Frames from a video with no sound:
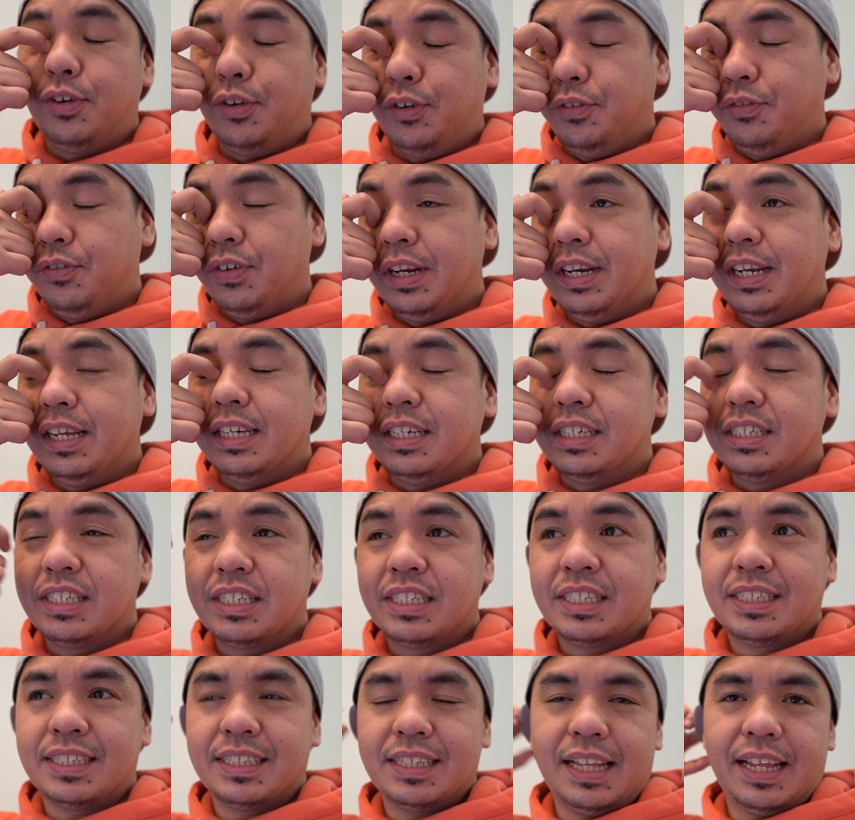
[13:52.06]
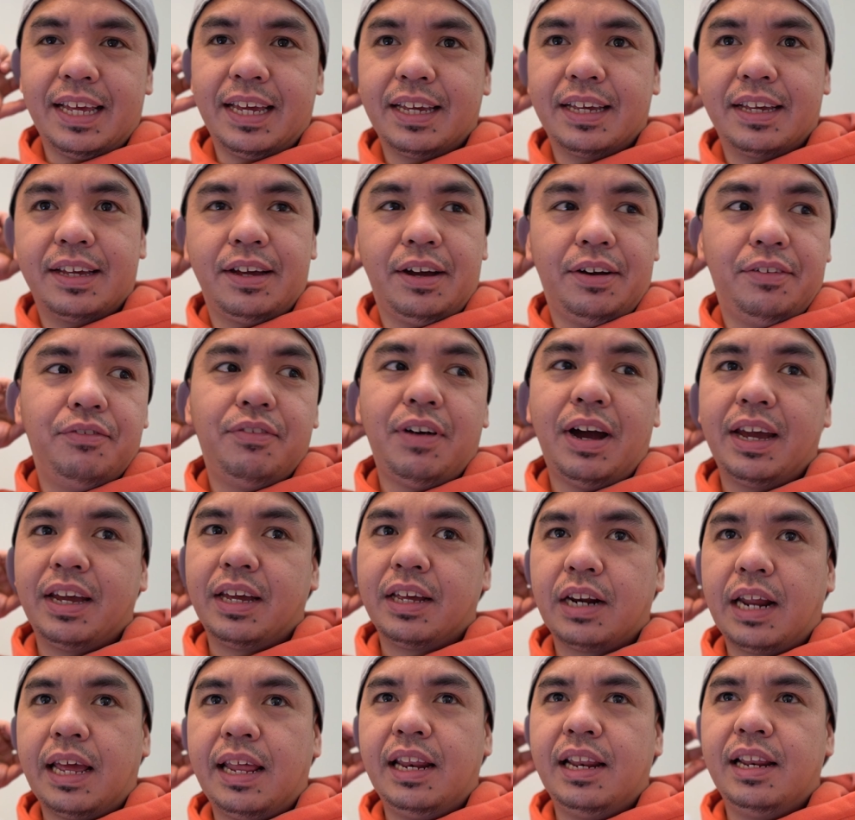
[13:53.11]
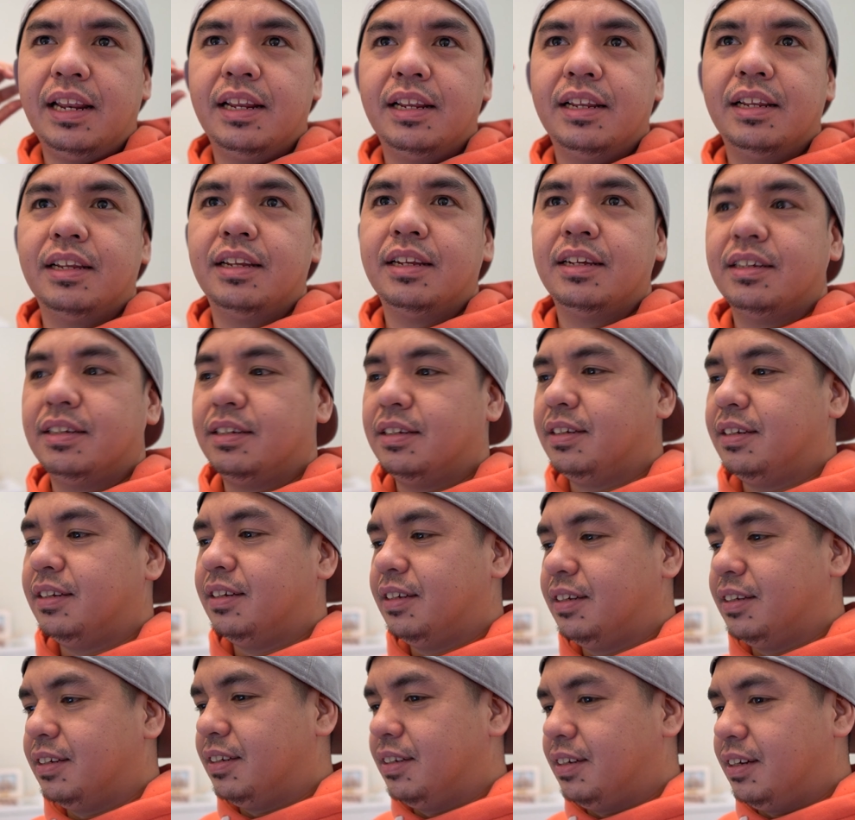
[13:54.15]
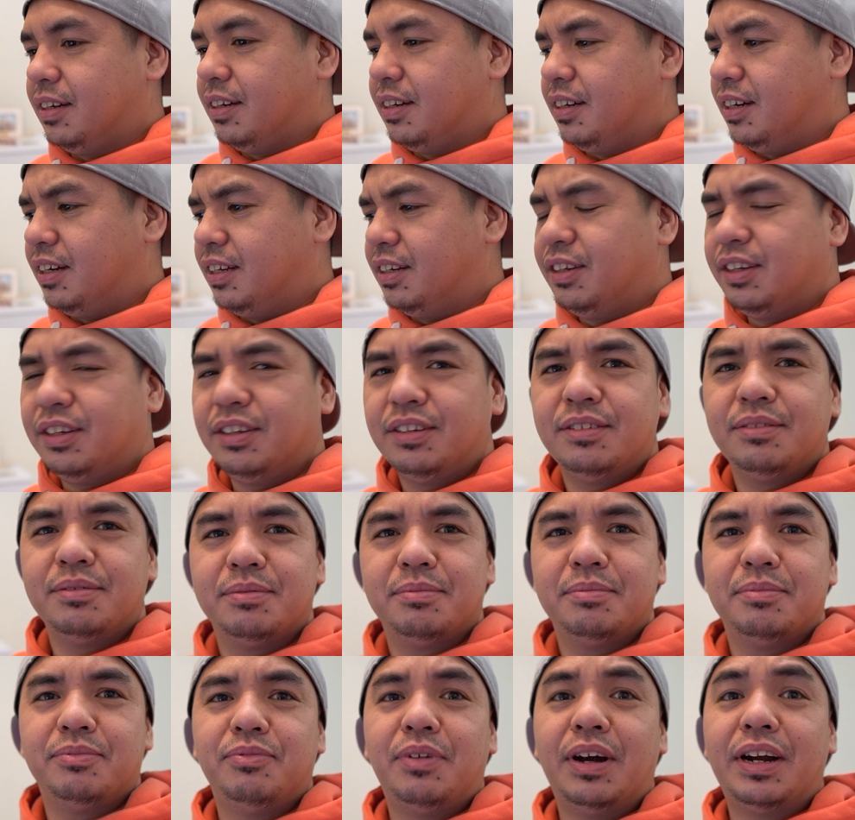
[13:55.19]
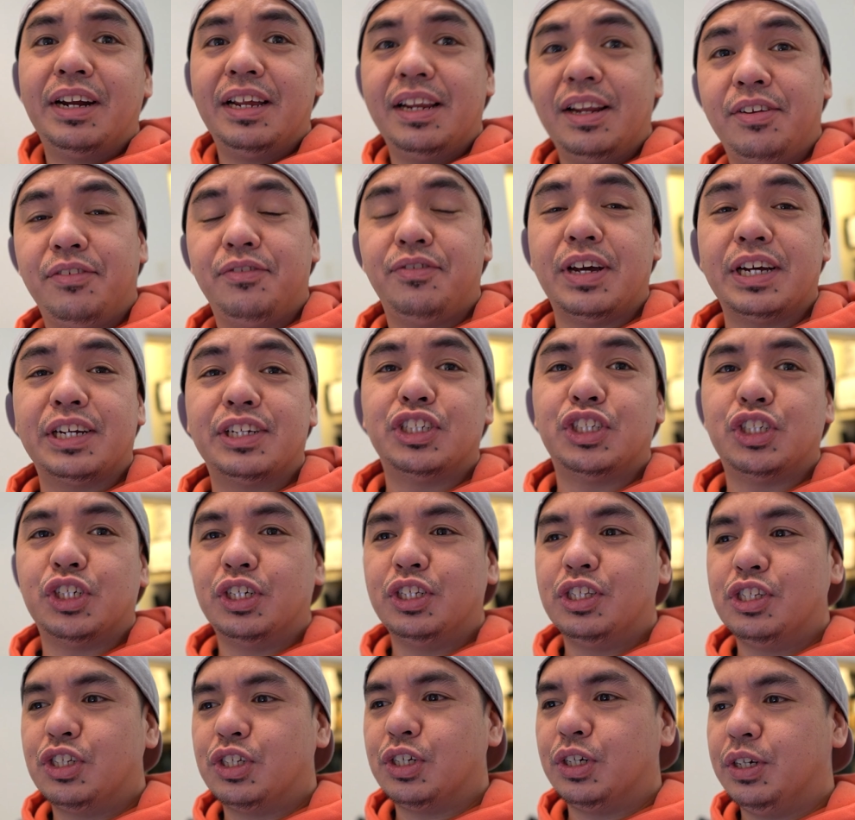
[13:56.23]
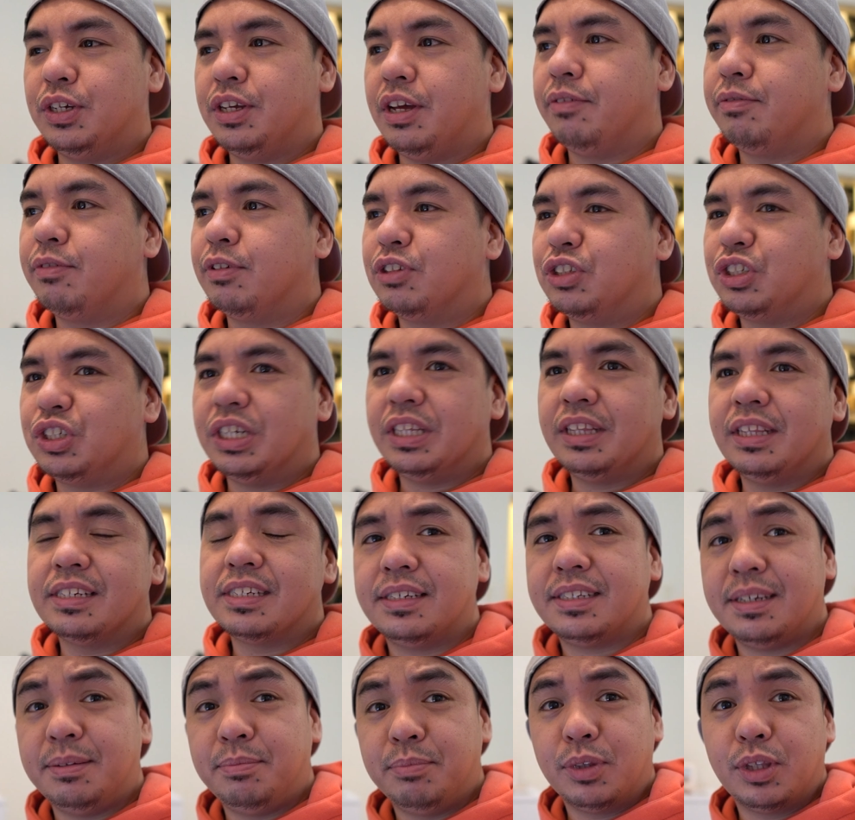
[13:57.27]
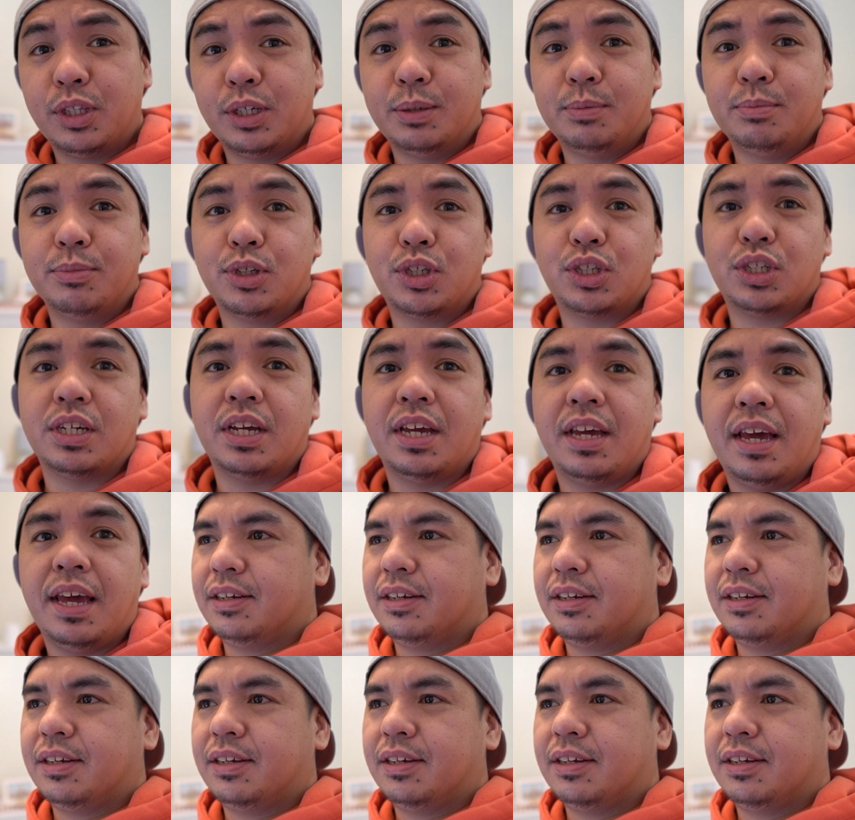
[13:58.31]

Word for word: COVID is like a viral, uh, ano yun? Viral infection, so you have to treat the symptoms.